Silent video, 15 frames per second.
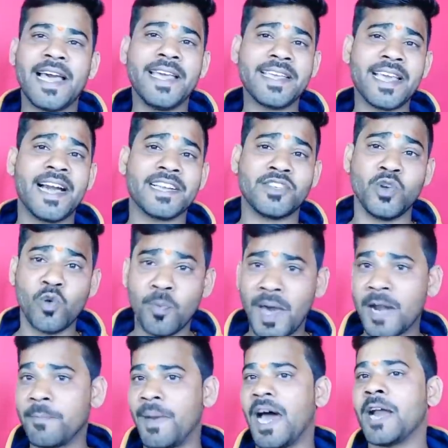है कि अक्षय
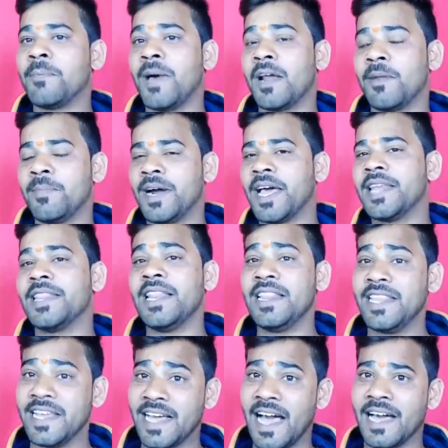कुमार बार बार बड़ा दिल
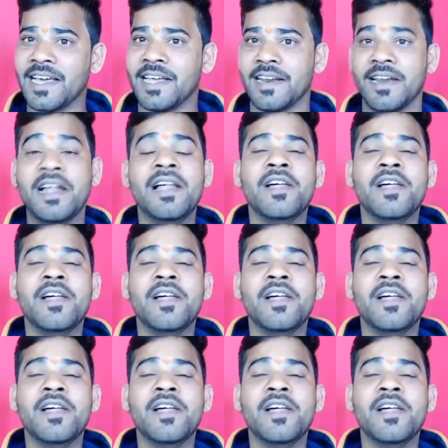दिखाकर